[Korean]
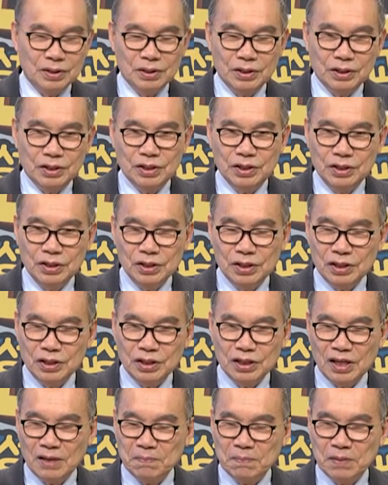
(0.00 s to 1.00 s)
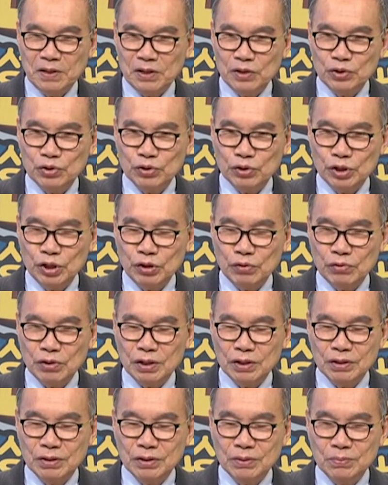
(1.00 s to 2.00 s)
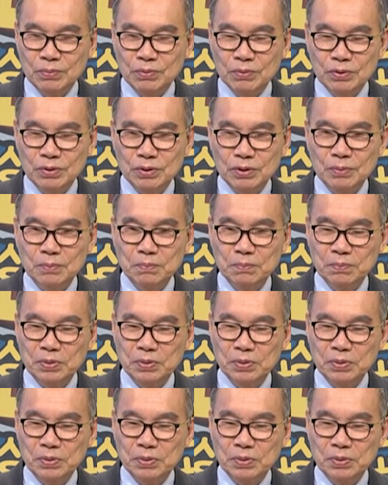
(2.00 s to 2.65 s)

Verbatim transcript: 희년 나팔 소리와 더불어